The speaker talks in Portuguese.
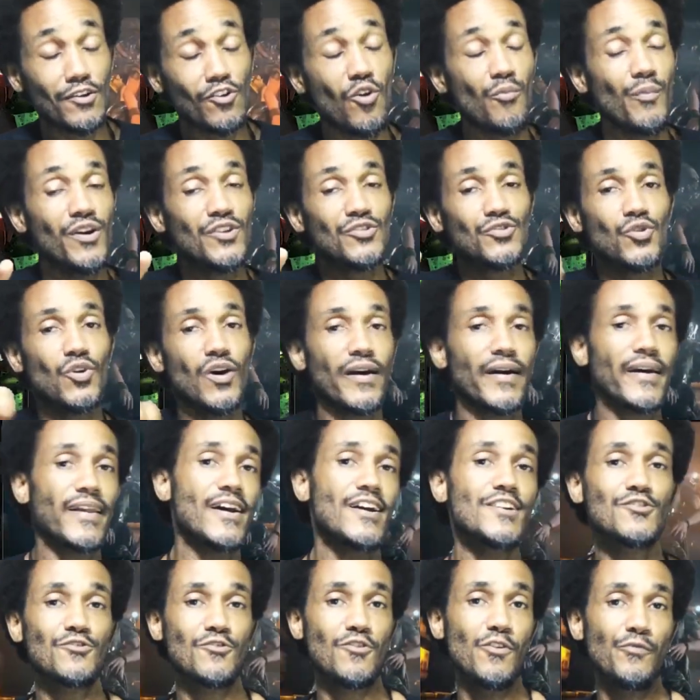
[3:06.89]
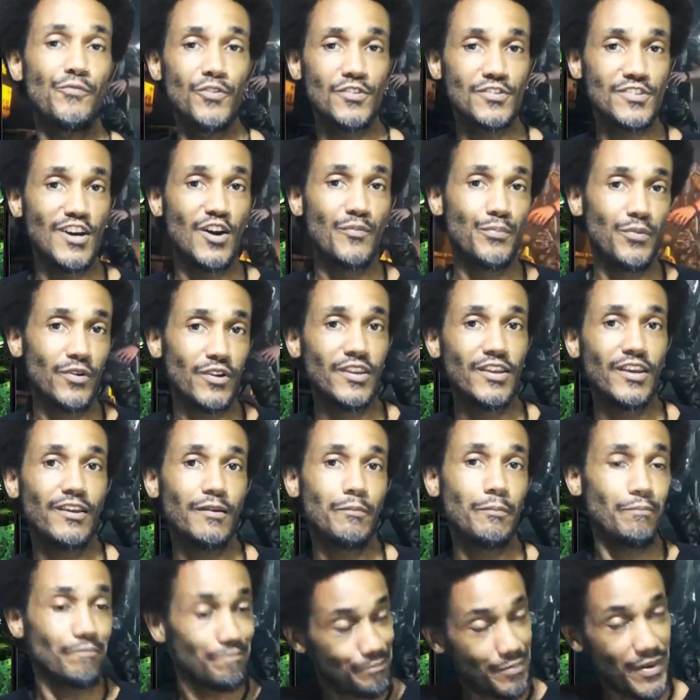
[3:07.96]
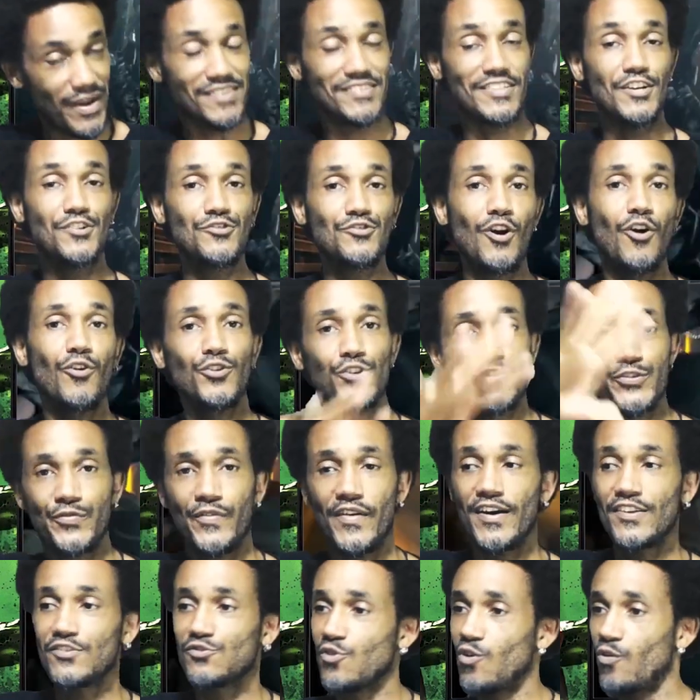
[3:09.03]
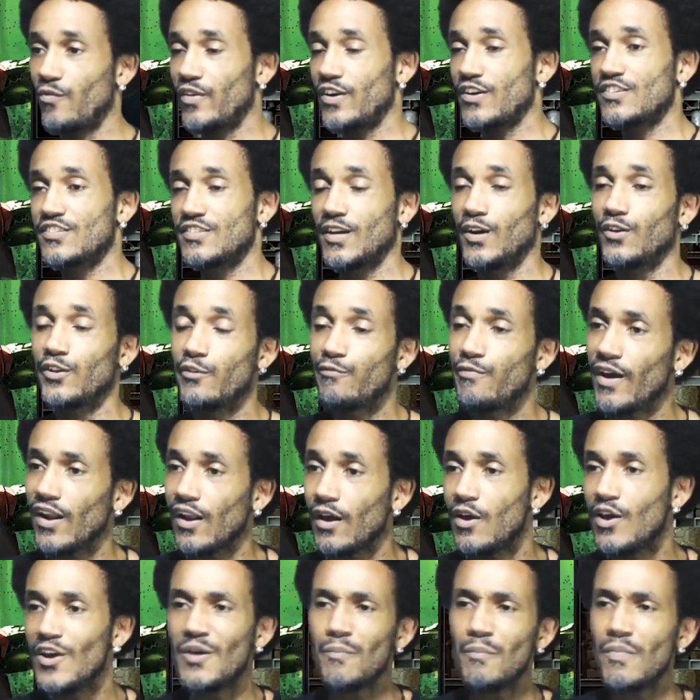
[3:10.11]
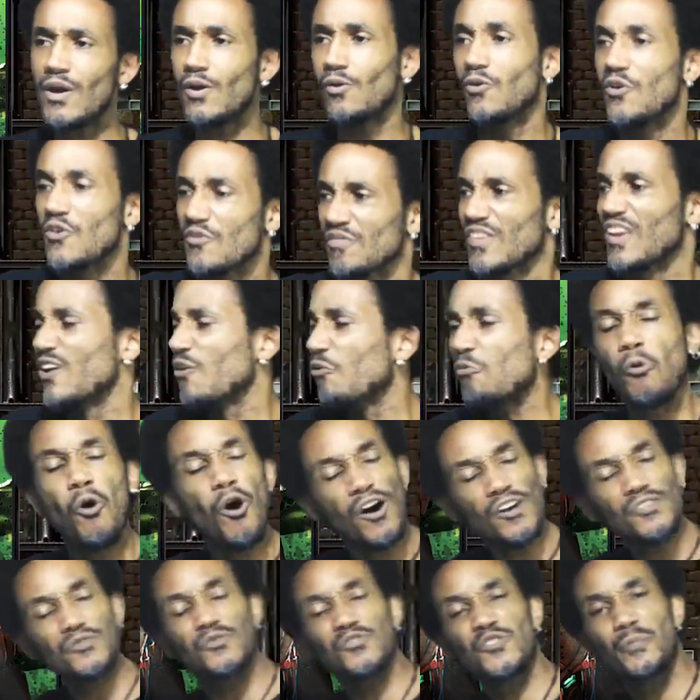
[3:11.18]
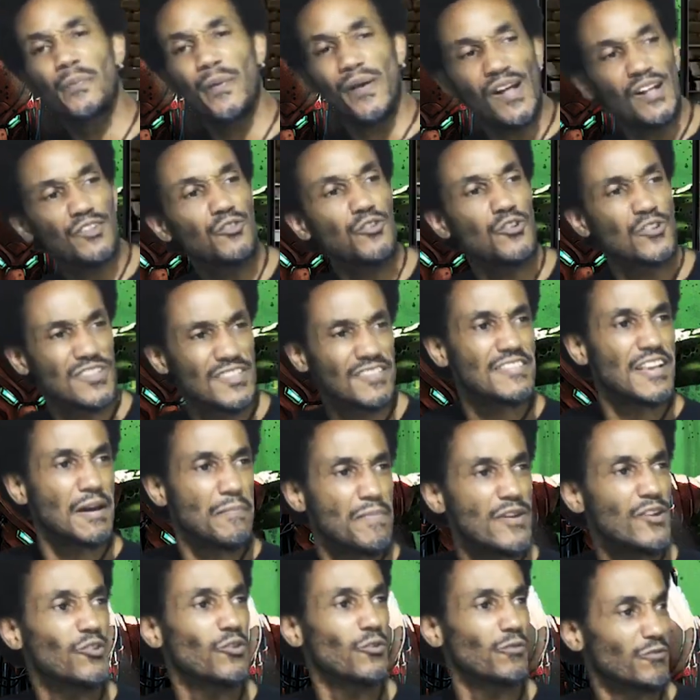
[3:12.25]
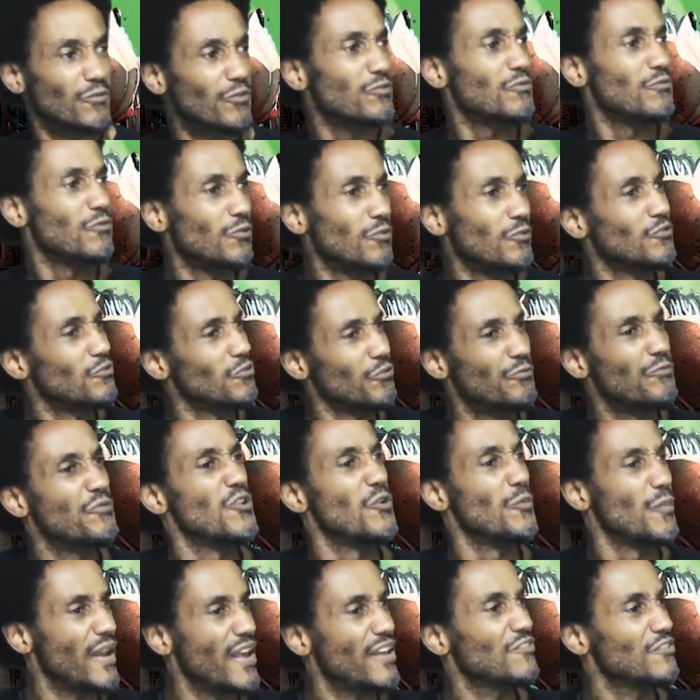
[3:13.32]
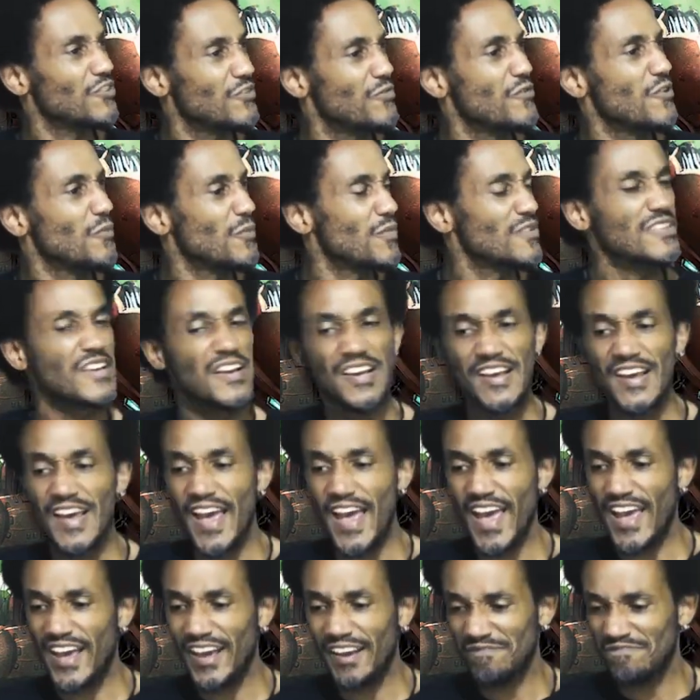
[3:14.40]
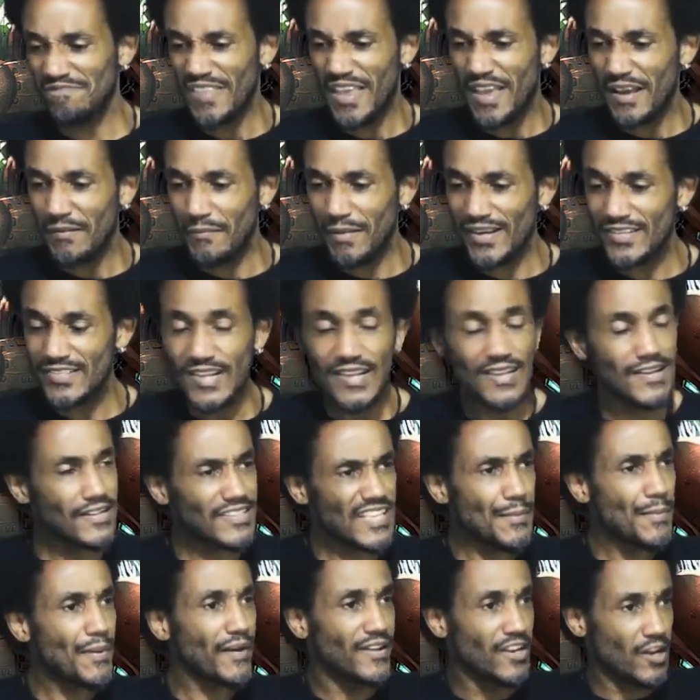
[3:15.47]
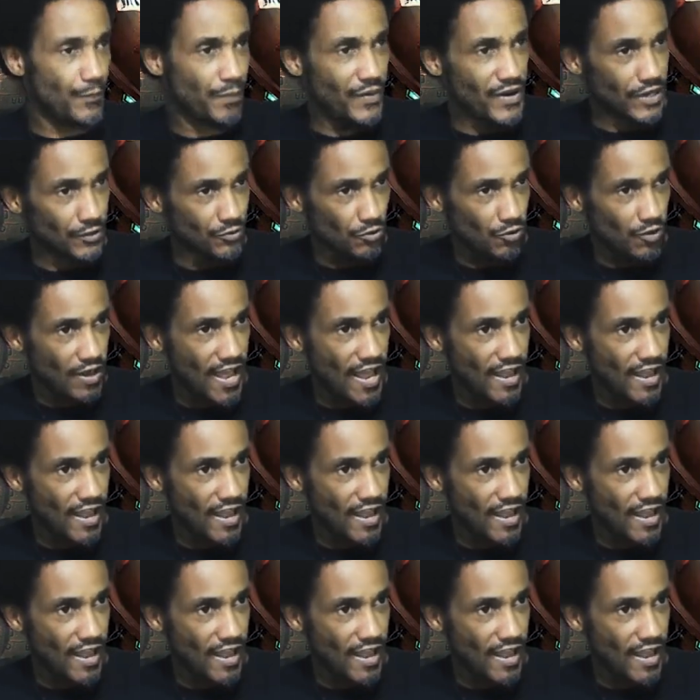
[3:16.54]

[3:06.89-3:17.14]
é que começou a grande confusão, porque pensa só, os fãs conversando e falam: Meu, eu gosto de Predador, sabia do, do, do filme, né? Dos filmes. É, mas sabe aquele Predador